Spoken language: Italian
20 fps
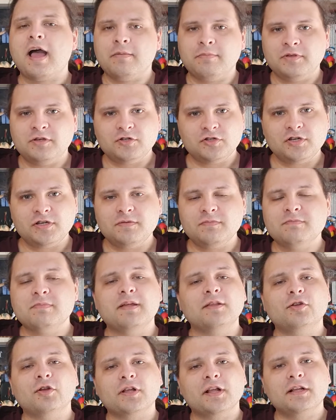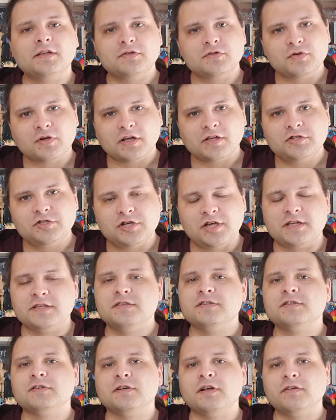Amici, bentornati su
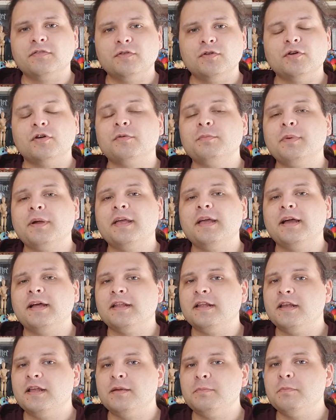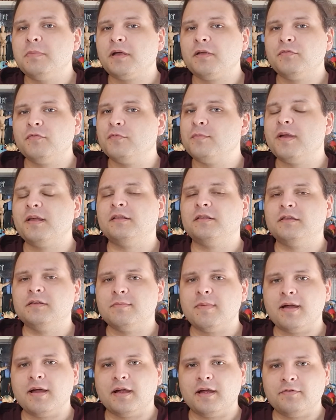Recenso, la videorubrica di libri, fumetti,
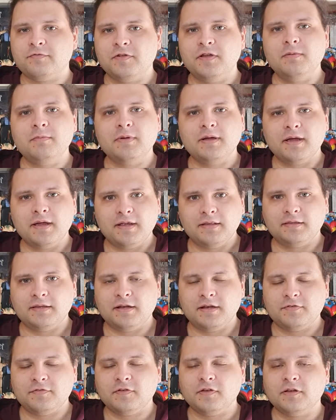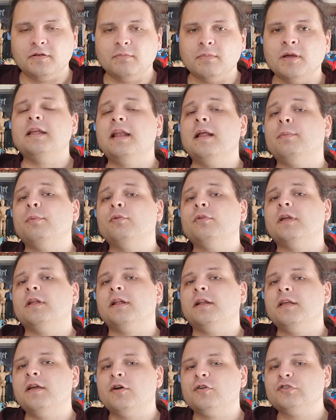manga, film e telefilm. Nella
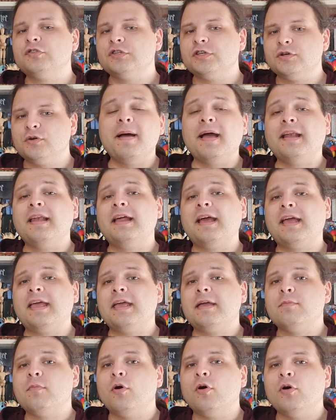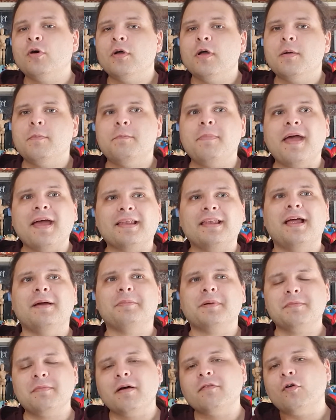puntata di oggi parleremo per la
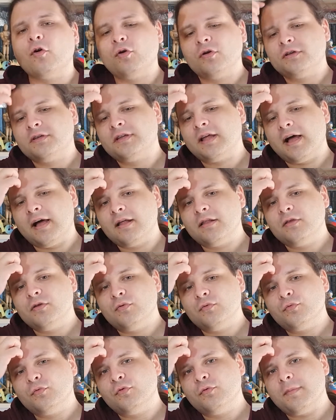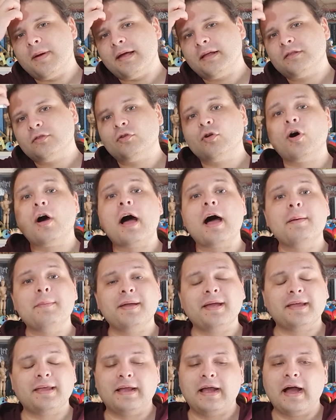prima volta di un fumetto
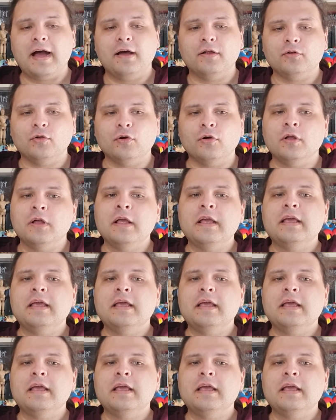americano.